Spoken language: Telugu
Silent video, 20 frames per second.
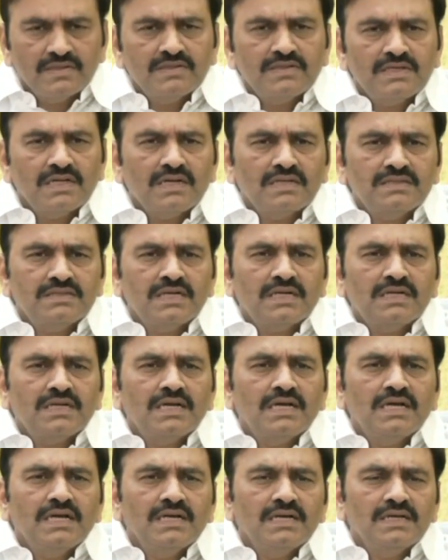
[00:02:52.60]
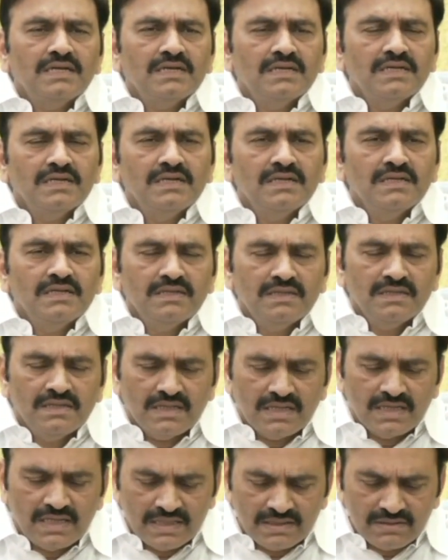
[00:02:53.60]
చక్క చక్కగా
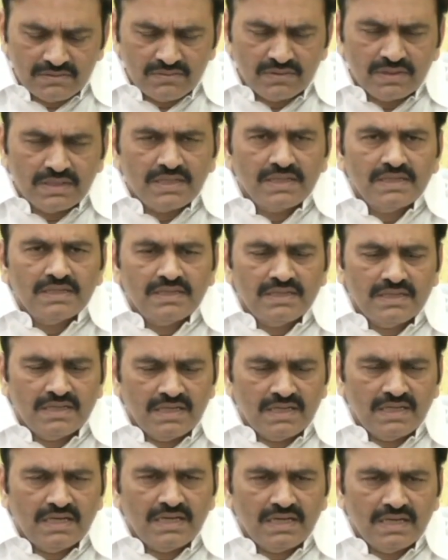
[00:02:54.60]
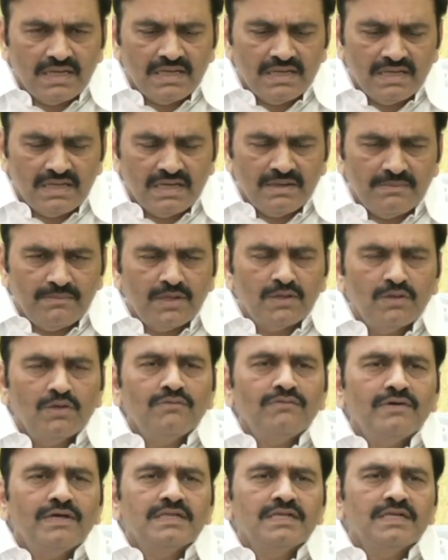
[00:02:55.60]
ఆయనకున్న ఆ
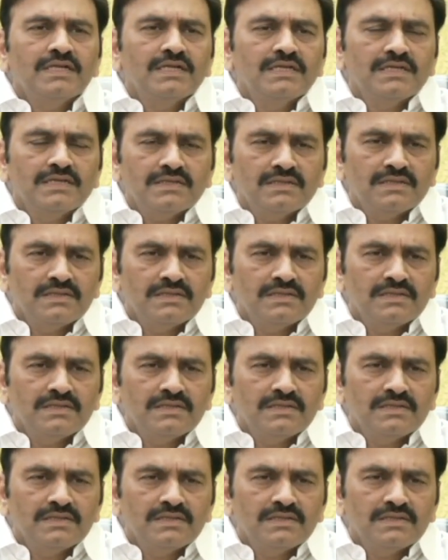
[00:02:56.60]
మనోవేదన్ని